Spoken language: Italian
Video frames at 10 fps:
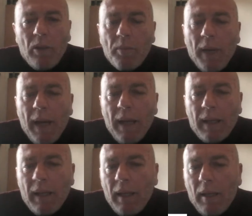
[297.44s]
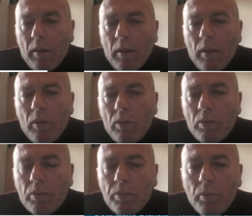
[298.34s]
ormai che eh,
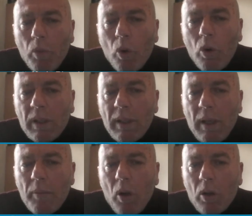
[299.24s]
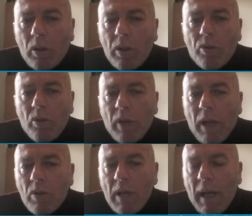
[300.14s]
molte delle morti sono
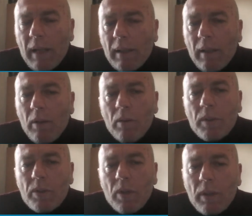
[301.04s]
causate, adesso, al